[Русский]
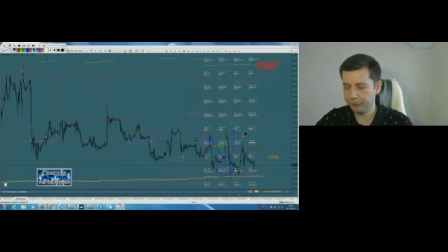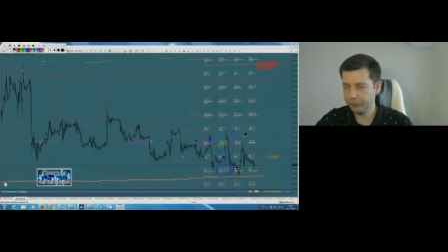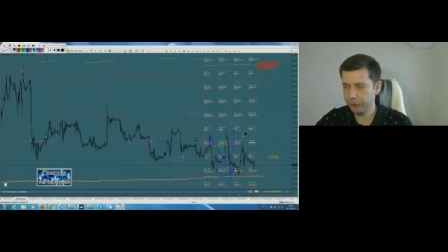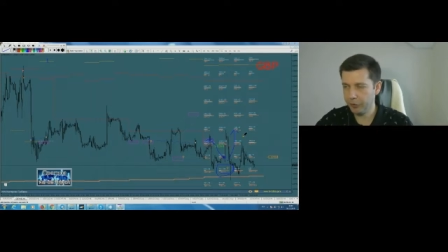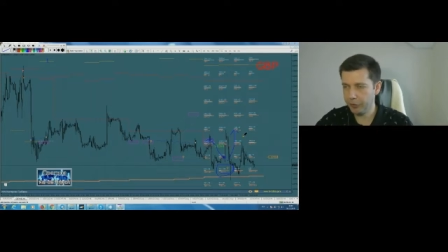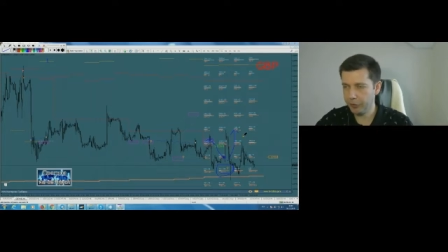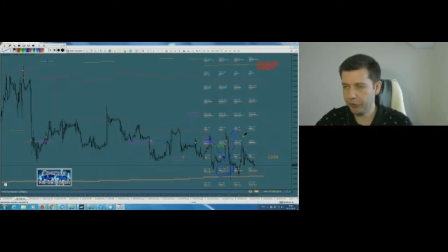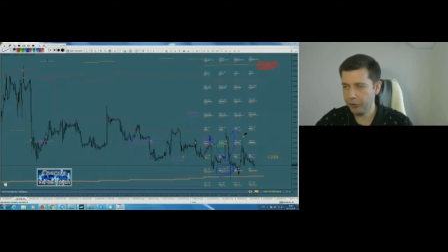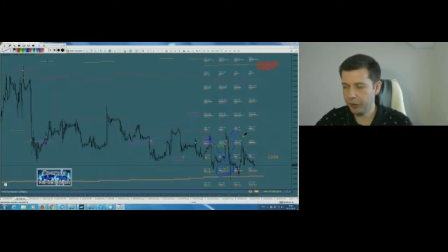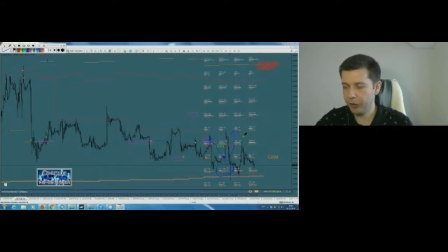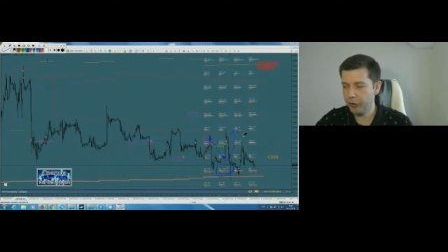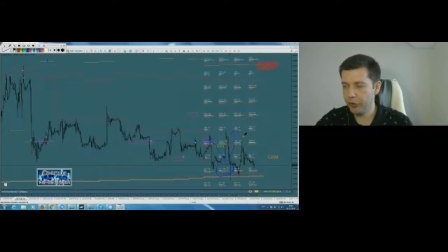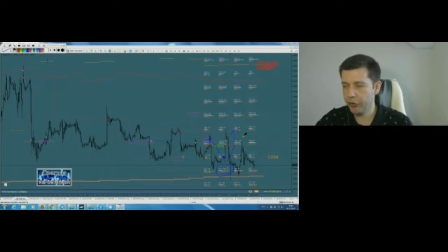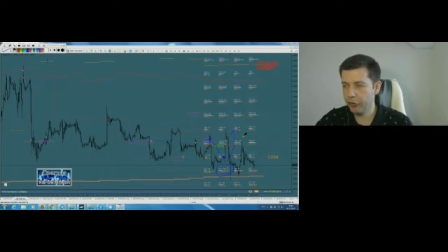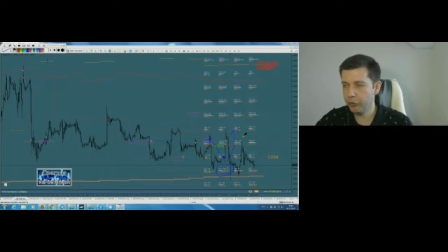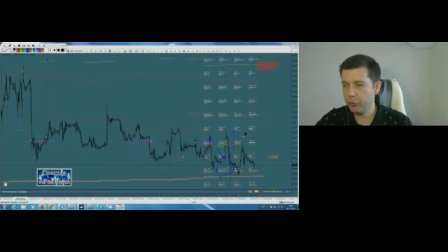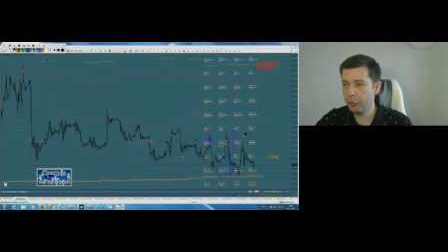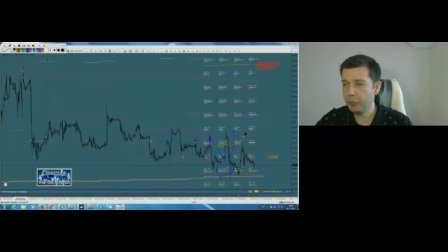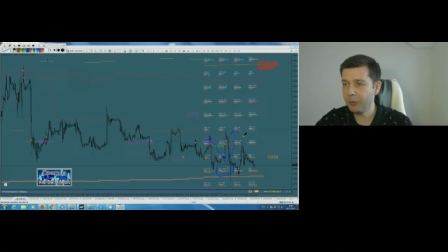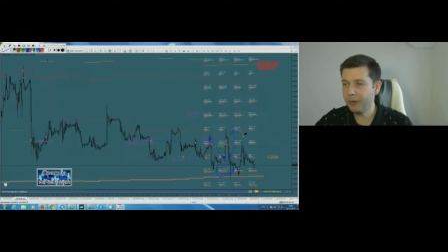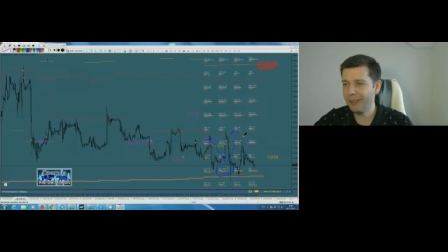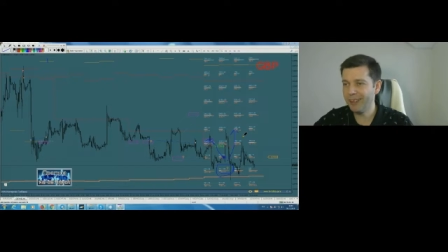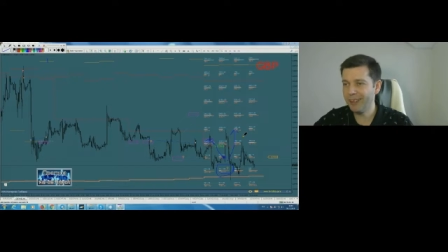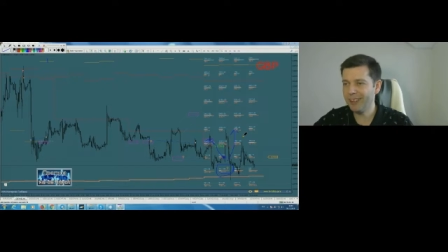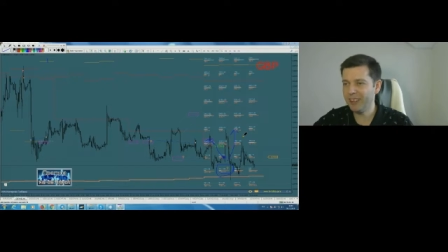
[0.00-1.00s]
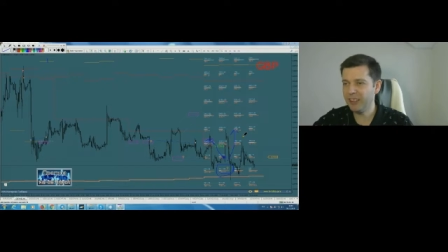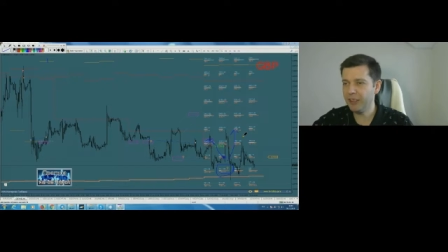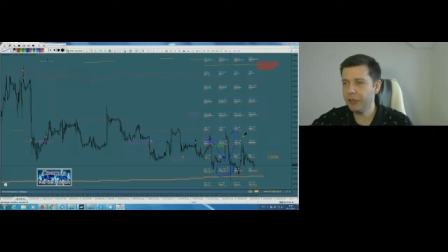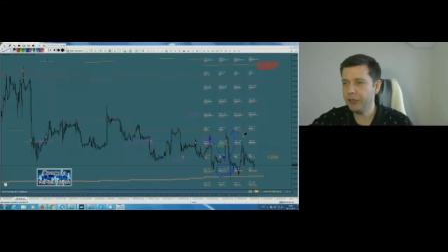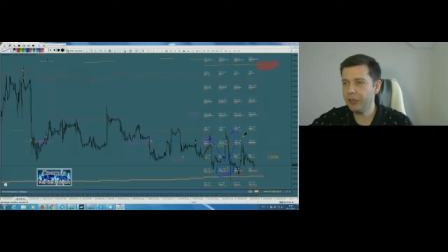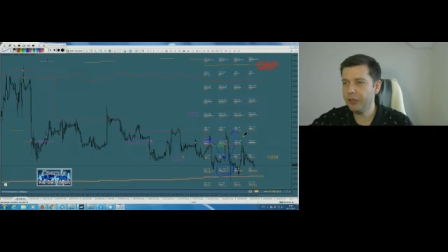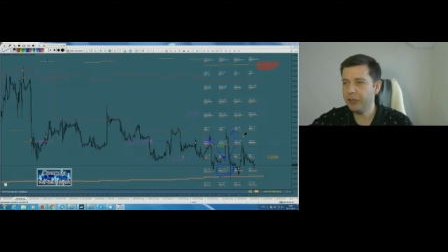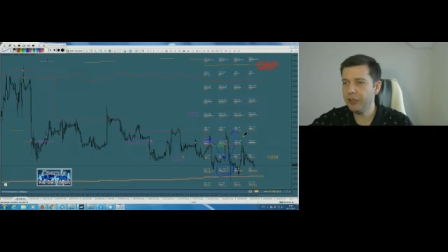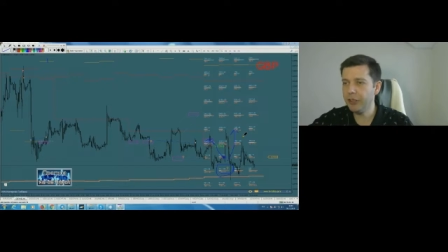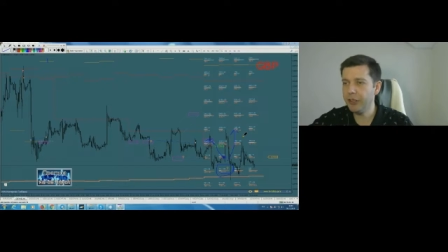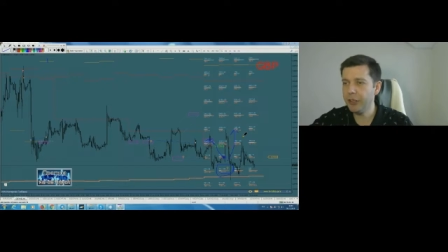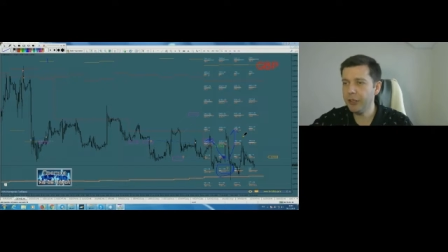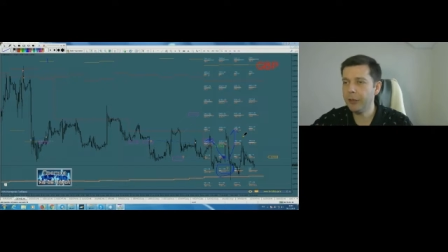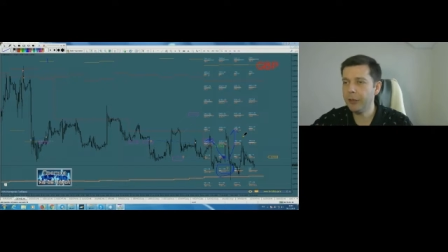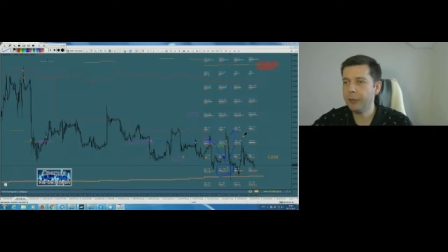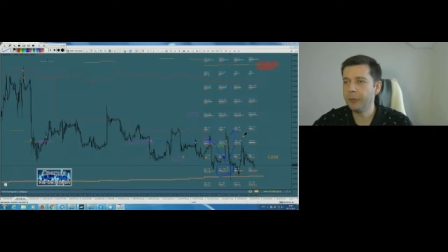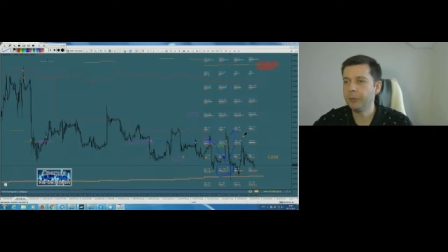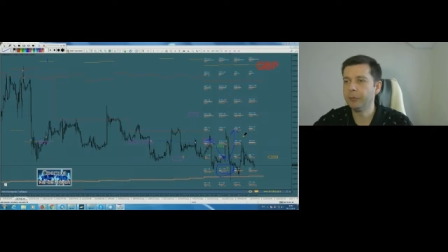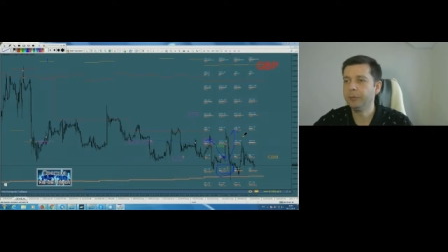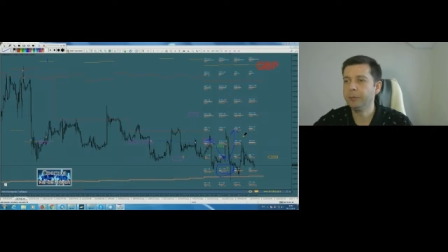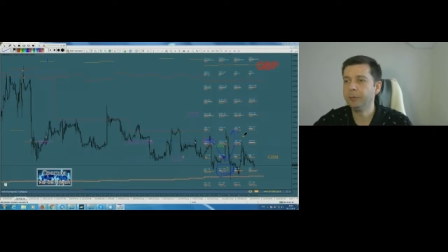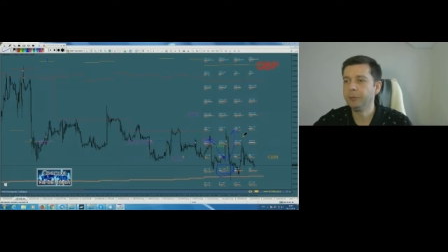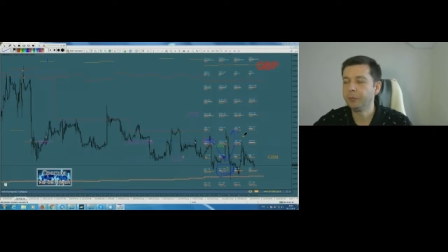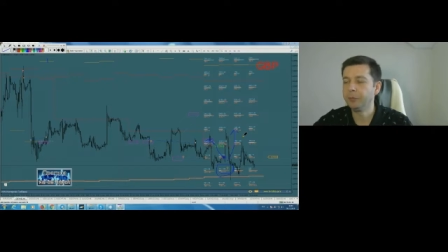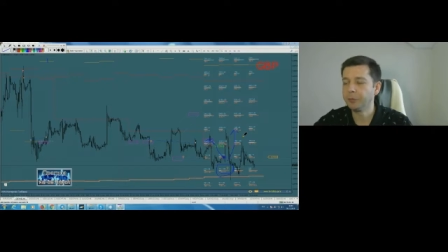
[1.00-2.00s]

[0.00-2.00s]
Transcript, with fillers: значимым на этой неделе.